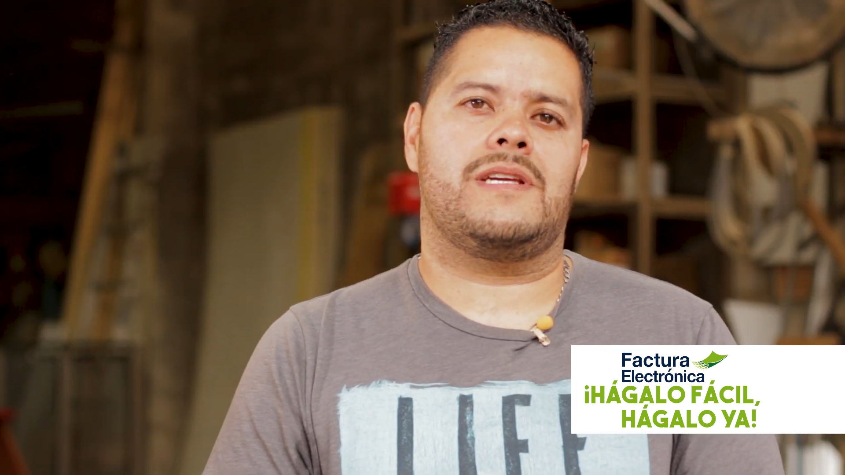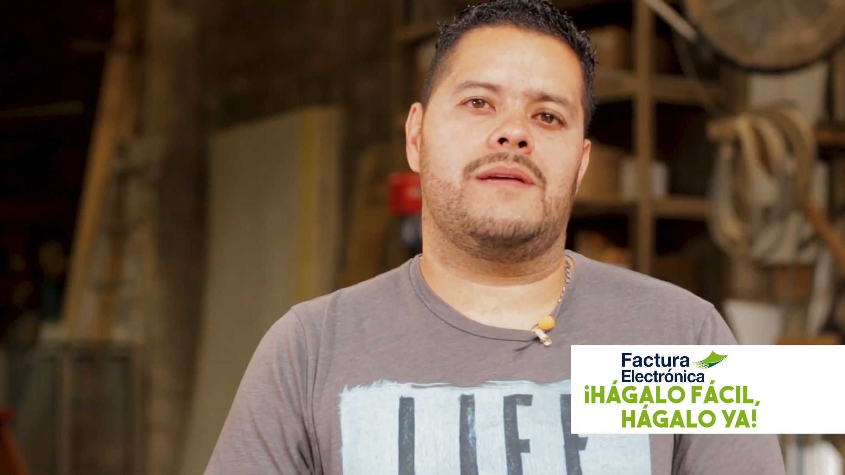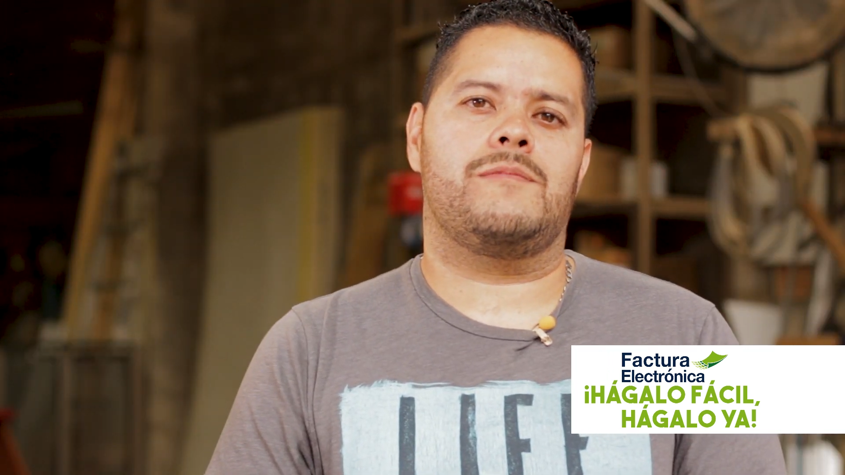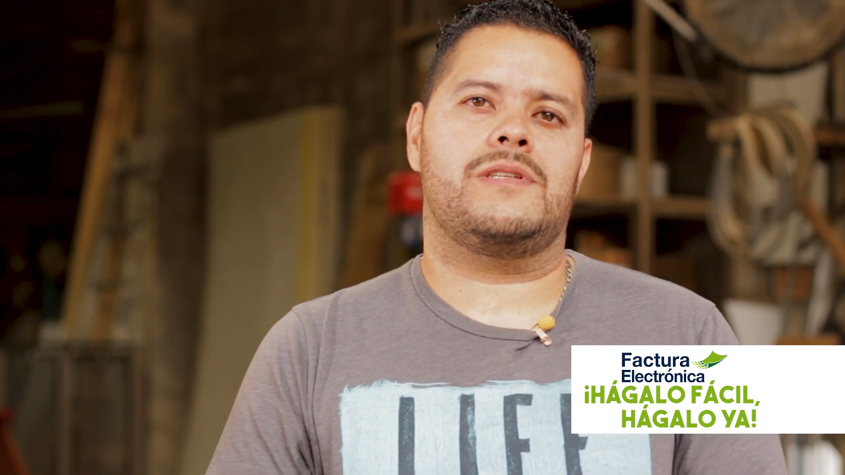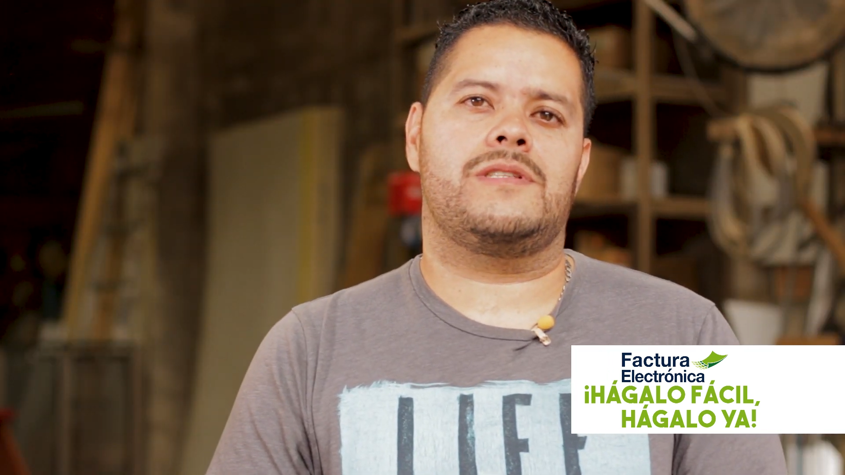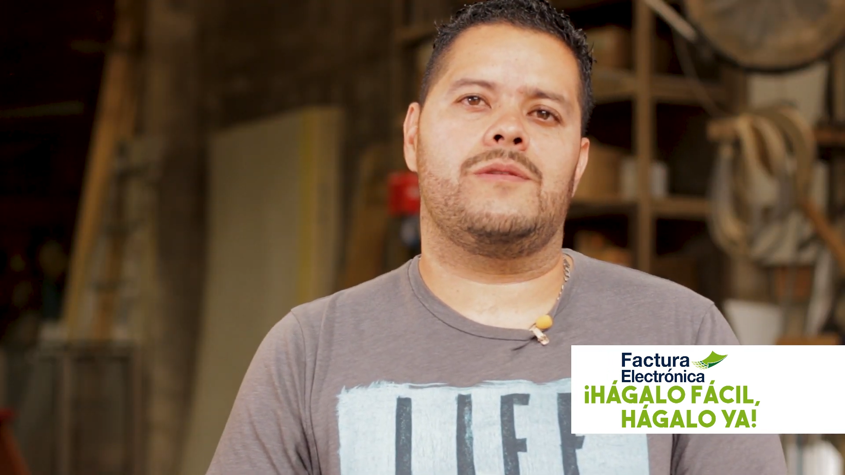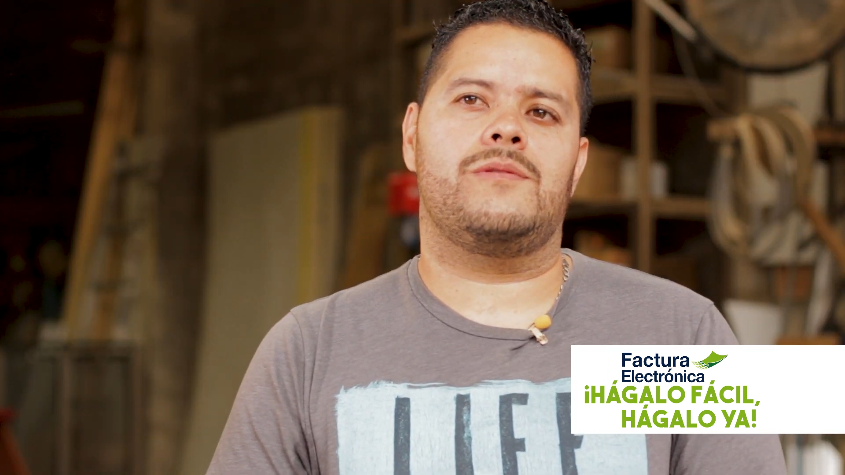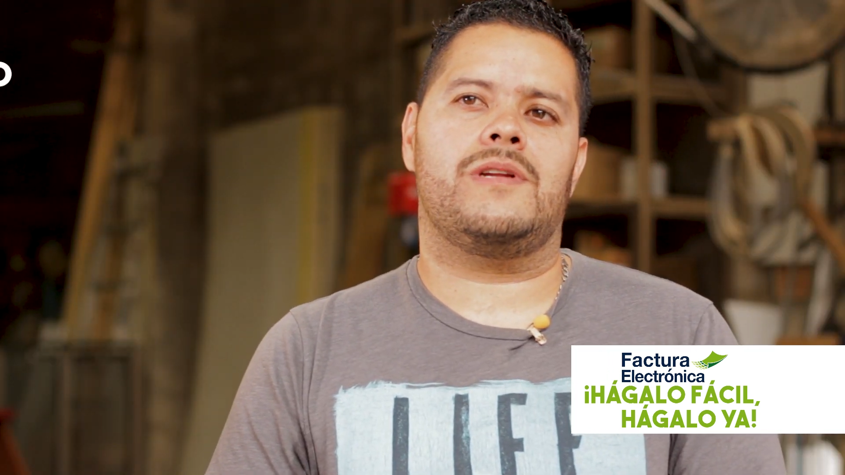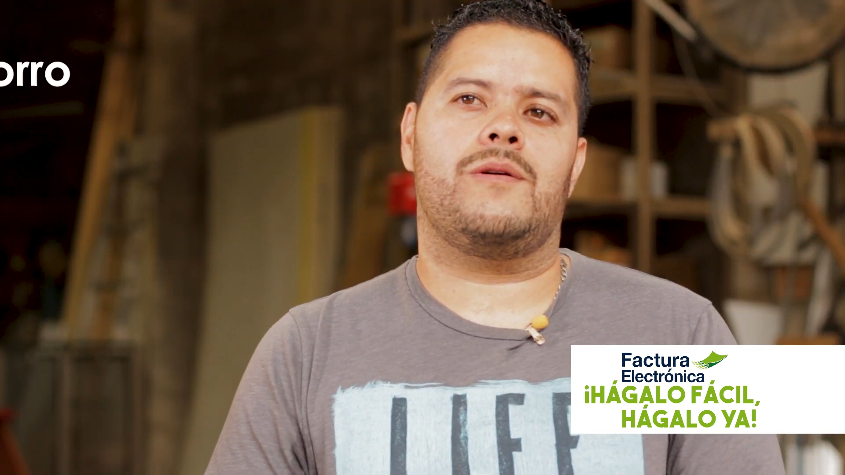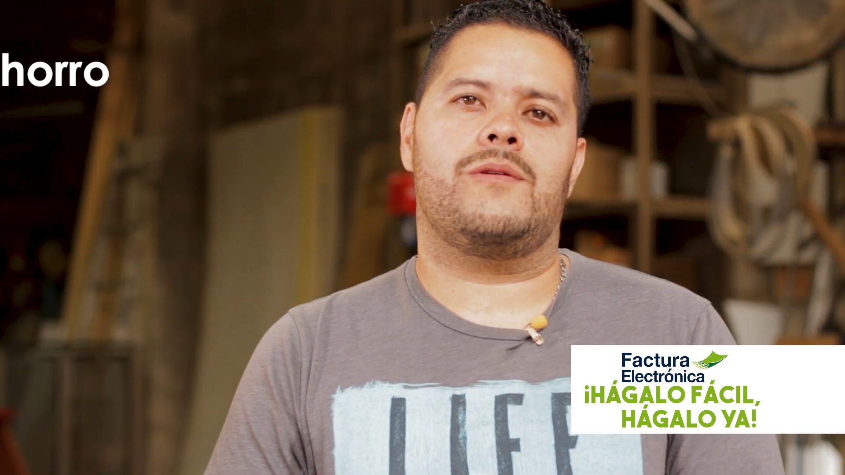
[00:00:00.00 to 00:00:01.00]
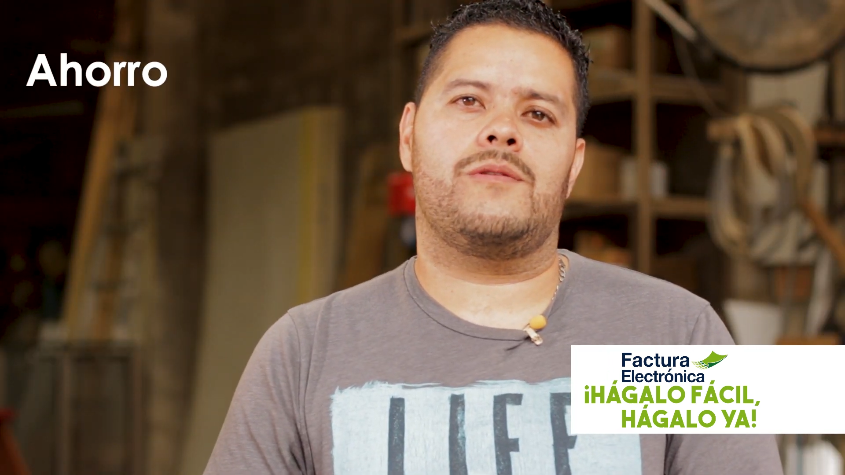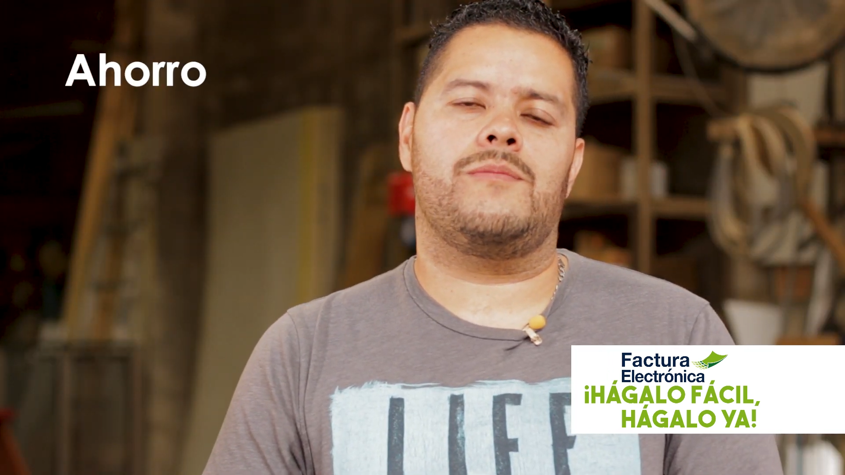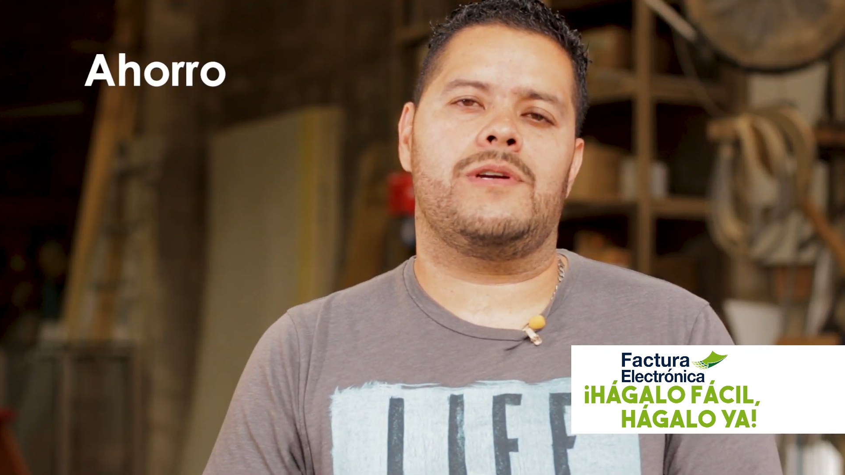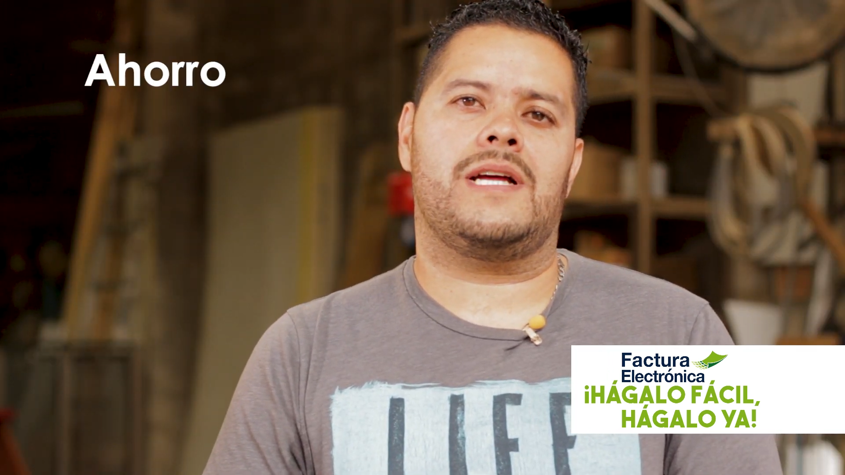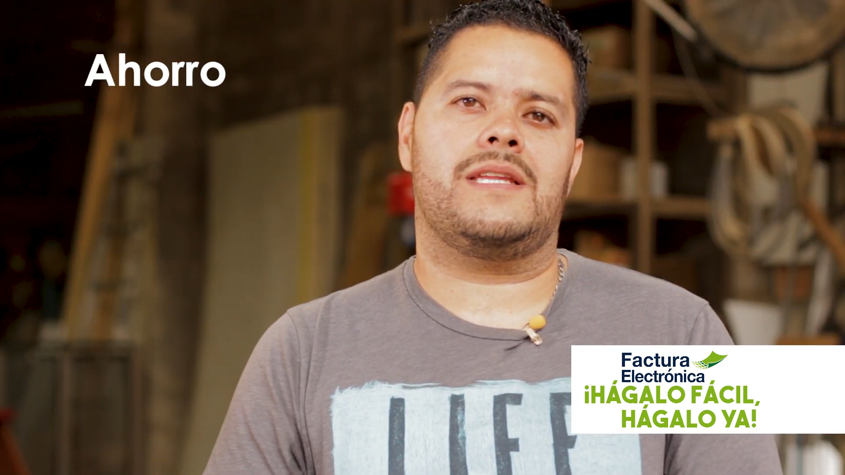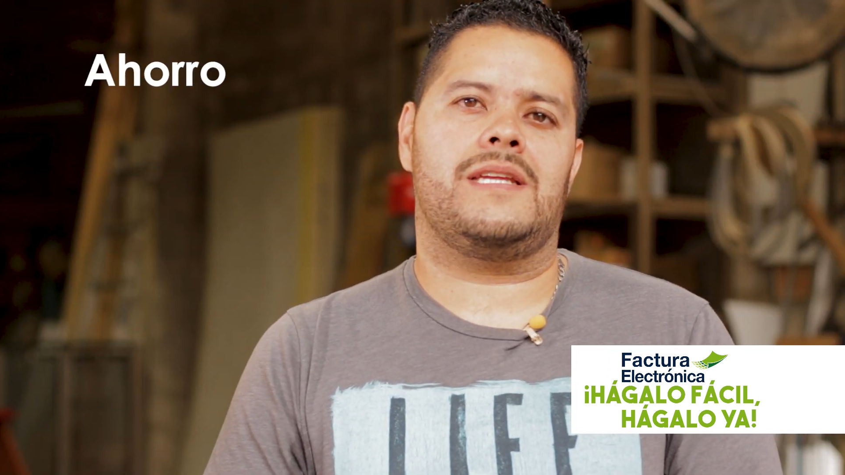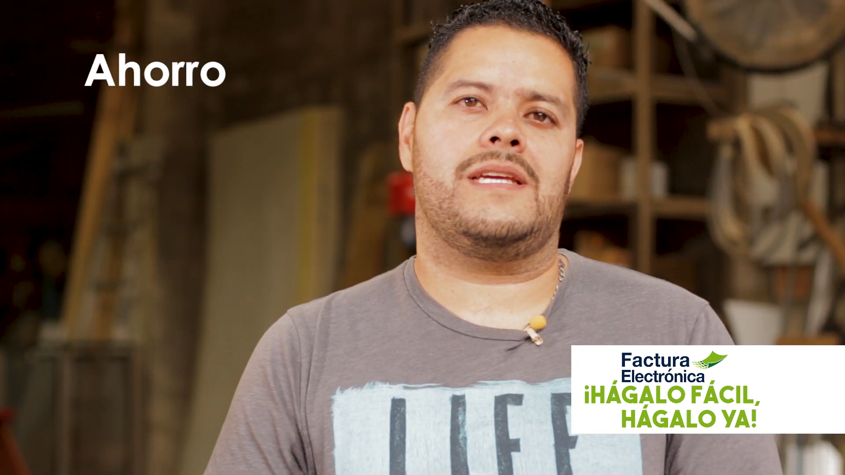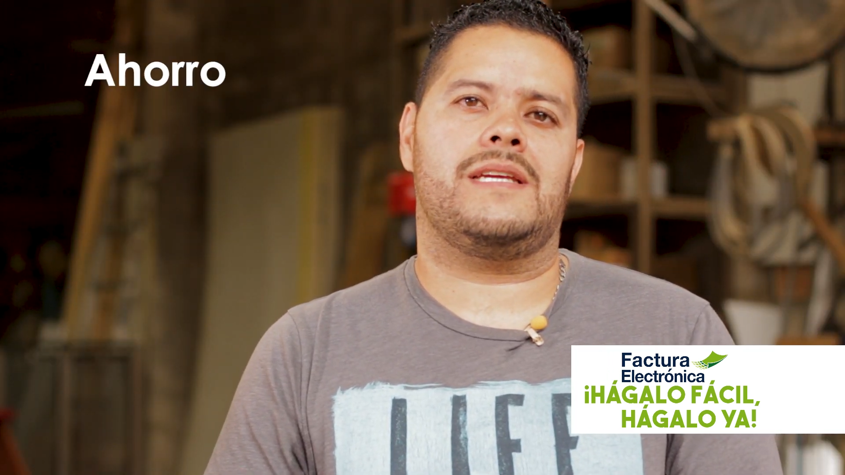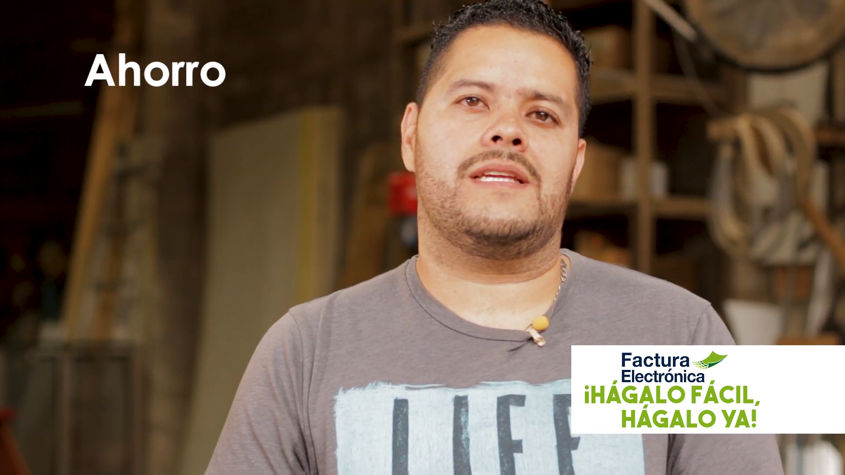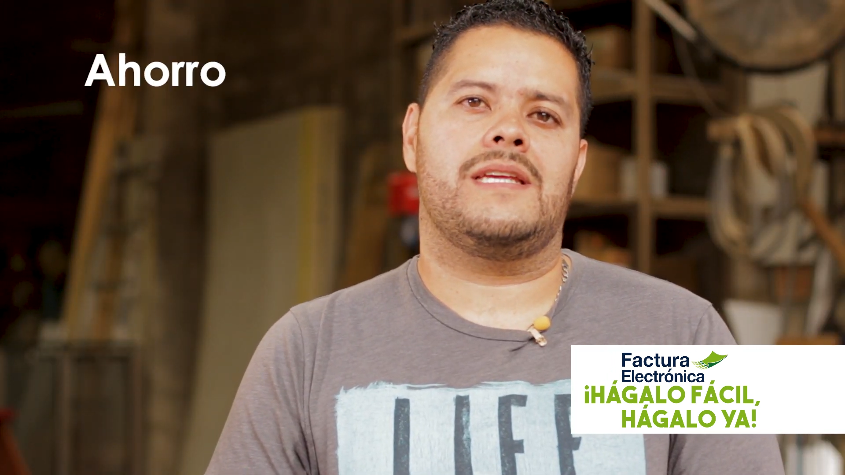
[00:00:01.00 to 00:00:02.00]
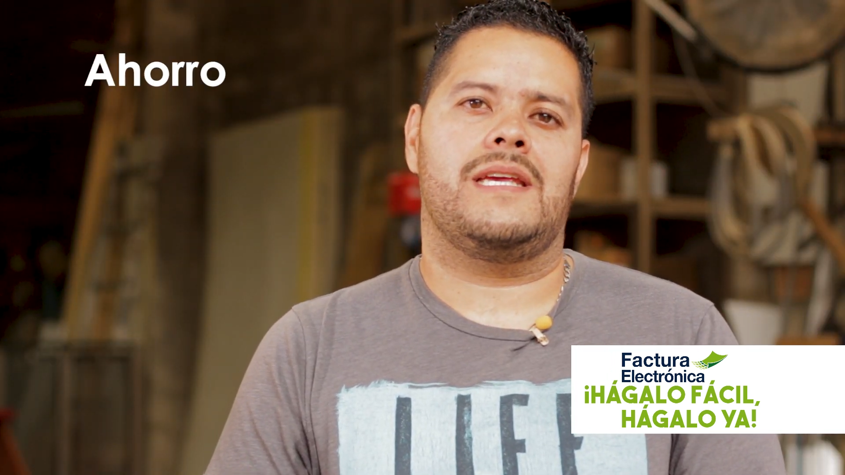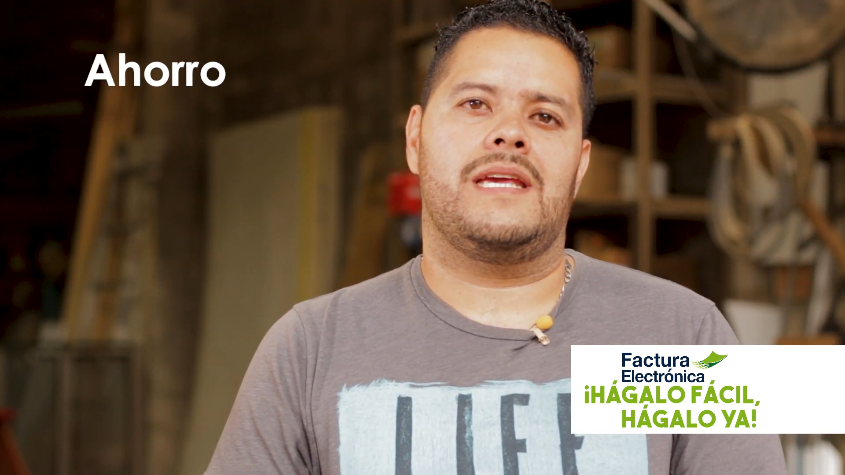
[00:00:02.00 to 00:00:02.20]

hemos sentido un ahorro muy grande en,